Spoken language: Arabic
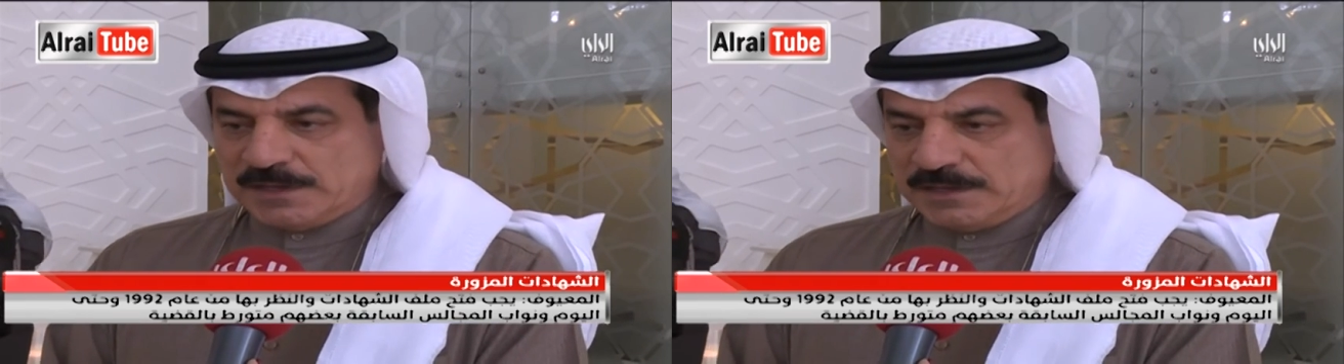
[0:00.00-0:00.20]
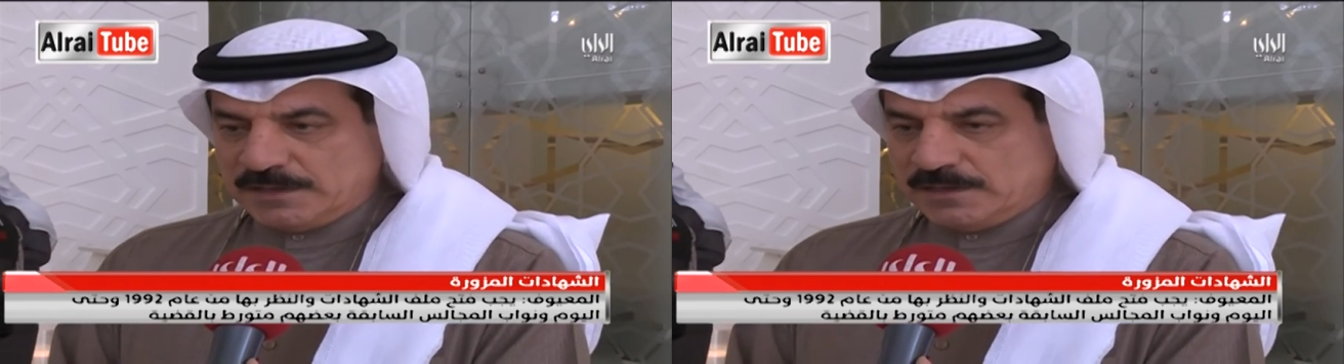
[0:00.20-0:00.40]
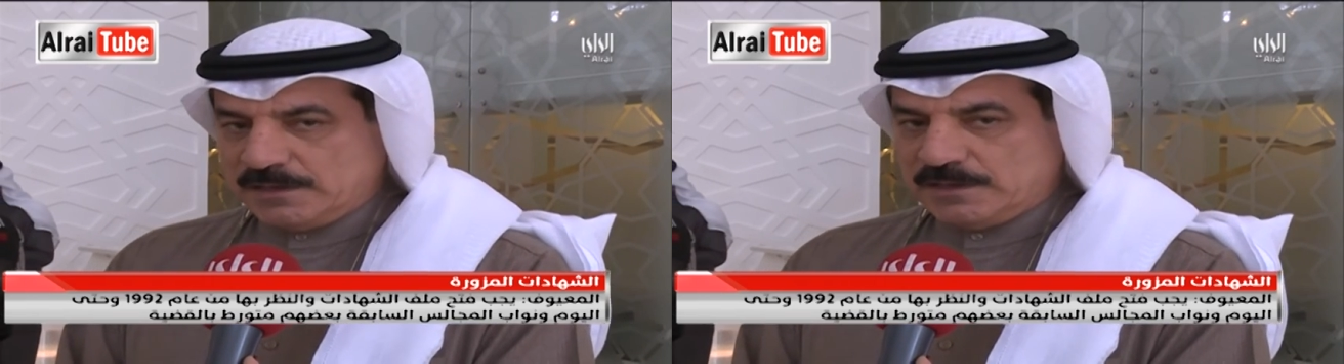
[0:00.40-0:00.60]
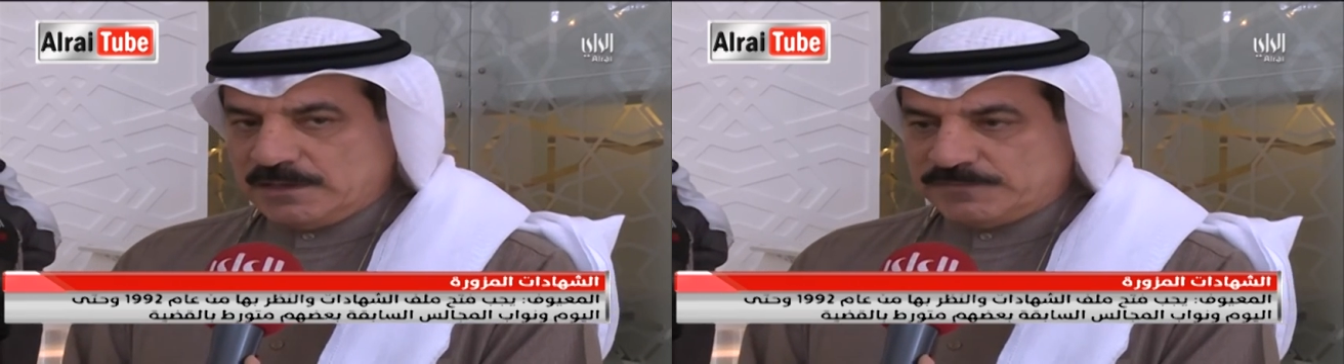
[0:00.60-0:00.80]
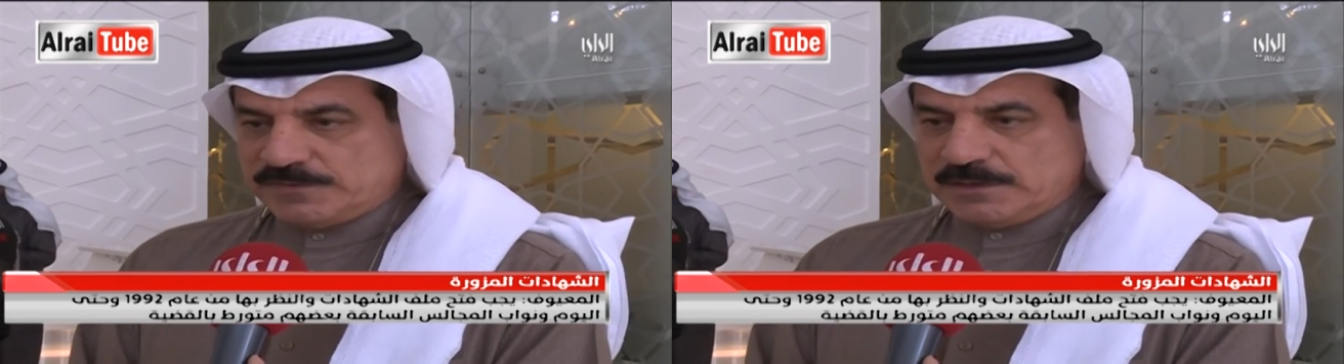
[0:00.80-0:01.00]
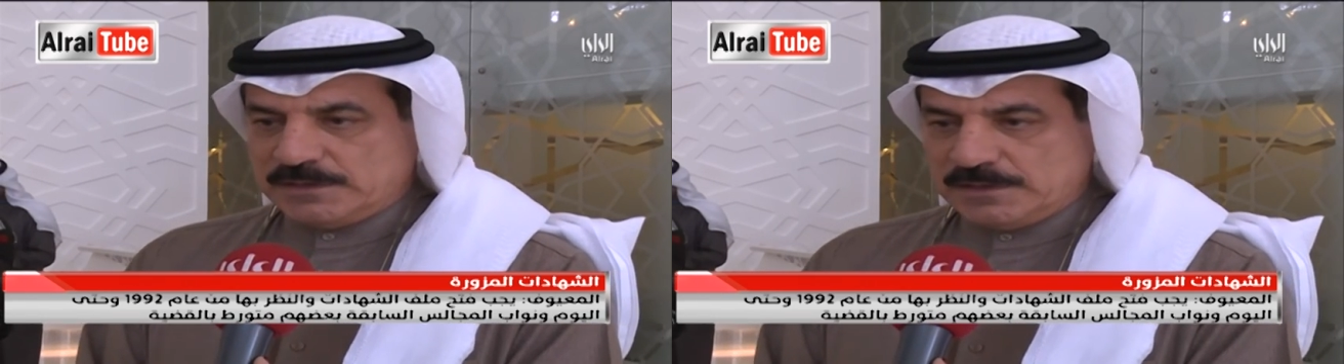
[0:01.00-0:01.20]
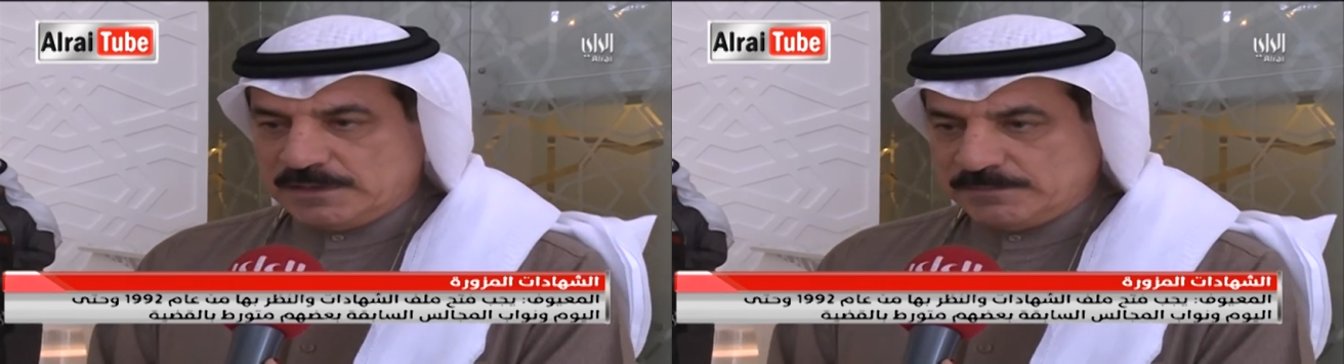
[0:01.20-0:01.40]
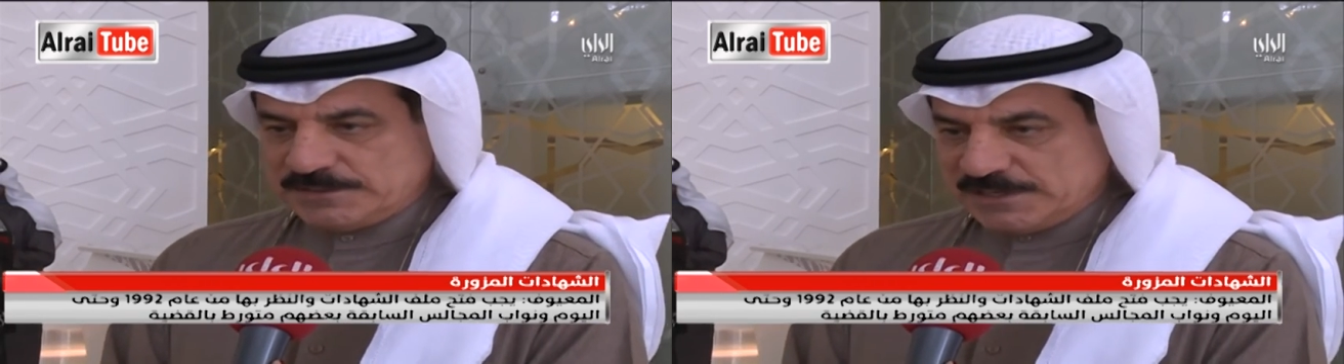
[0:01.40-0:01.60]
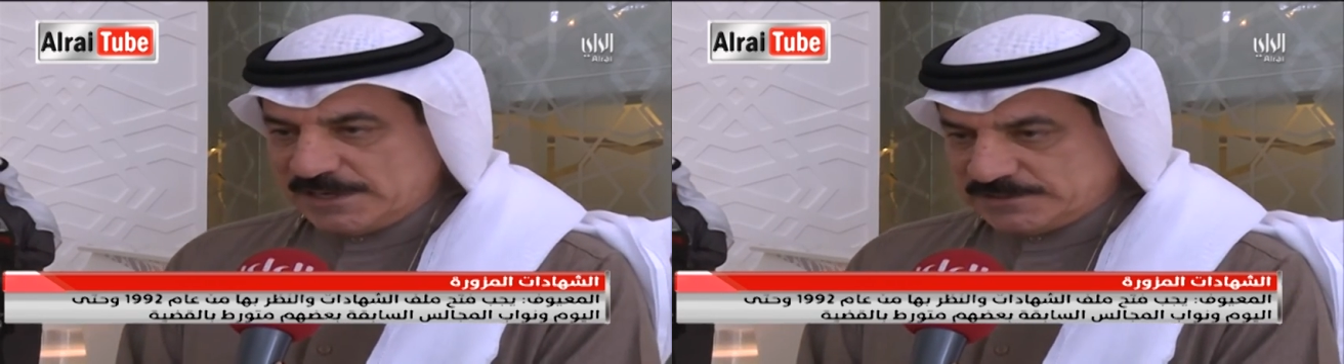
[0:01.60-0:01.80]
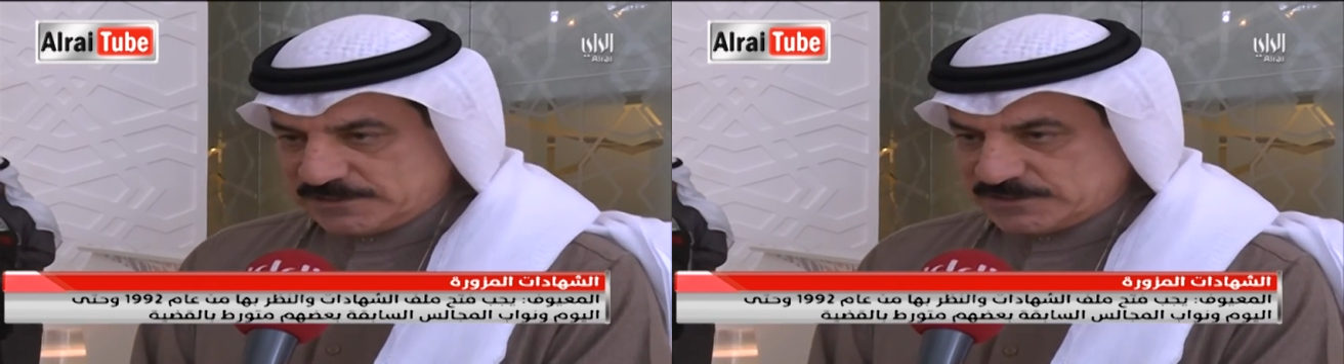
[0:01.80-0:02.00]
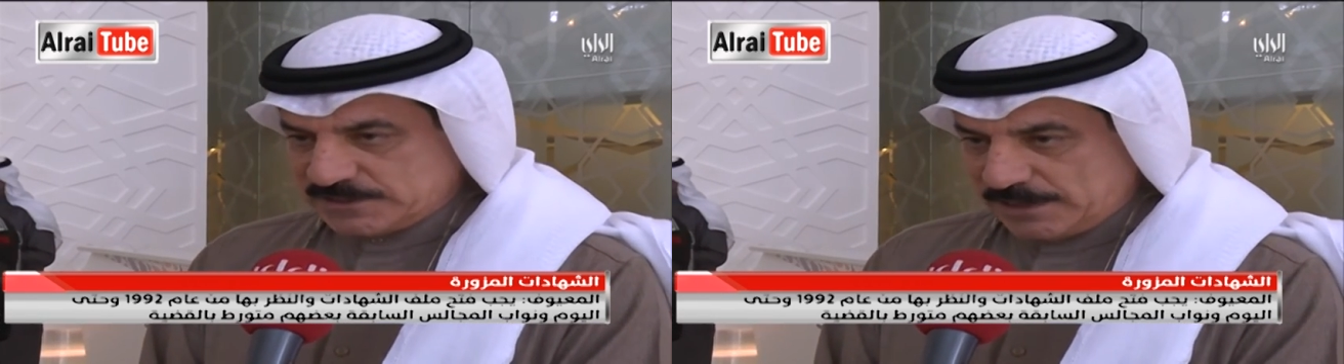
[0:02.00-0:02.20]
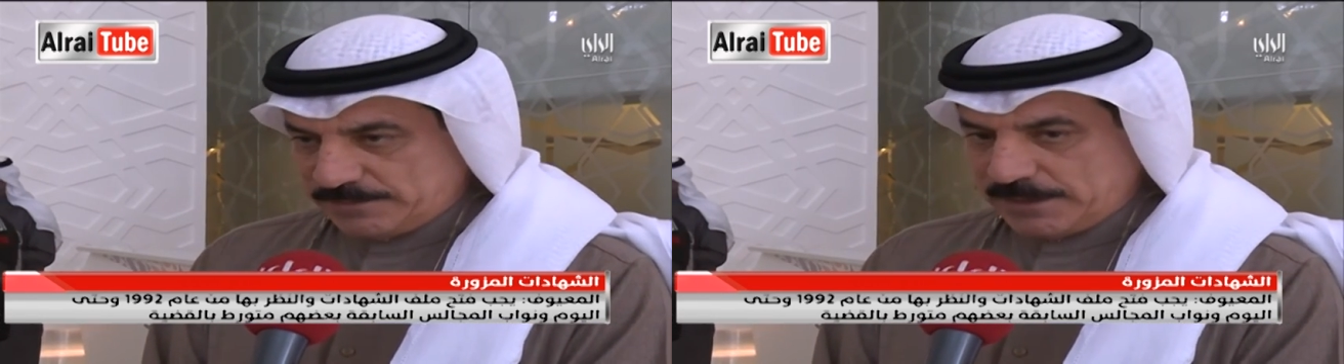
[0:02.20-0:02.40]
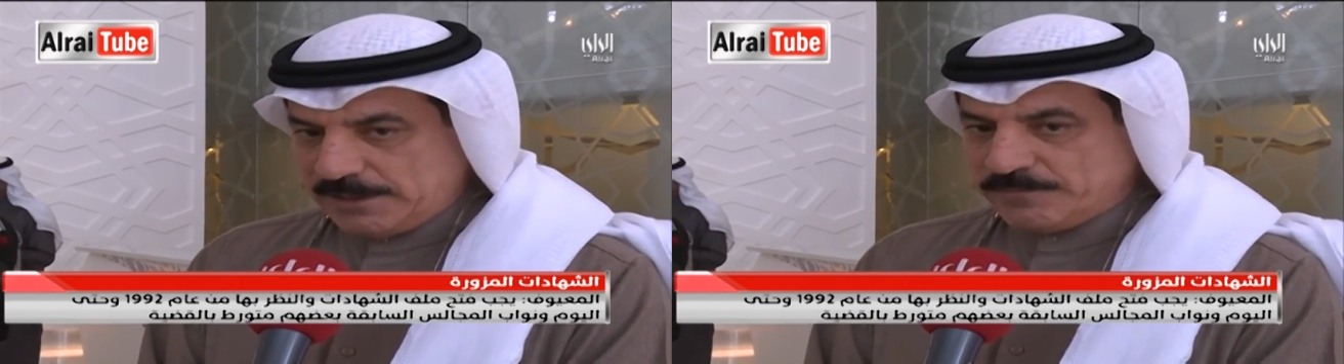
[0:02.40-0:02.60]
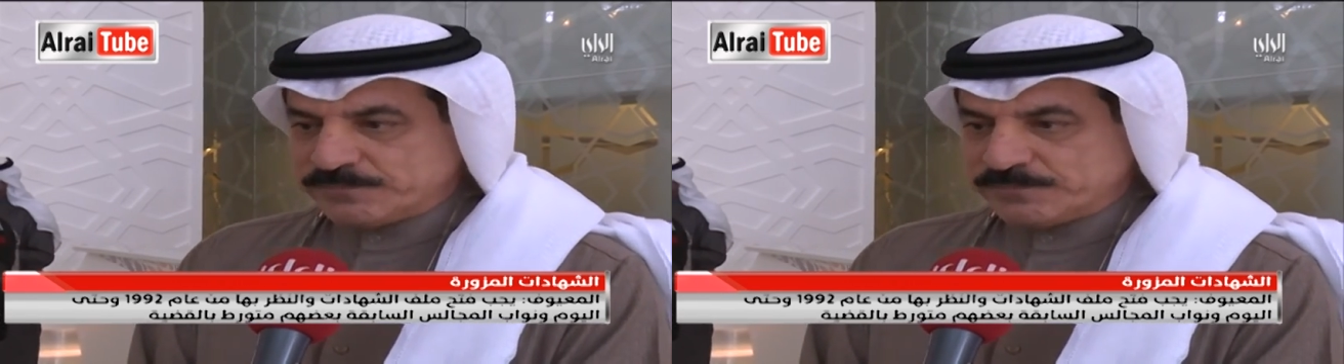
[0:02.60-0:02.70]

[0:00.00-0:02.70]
آه، في المجالس السابقة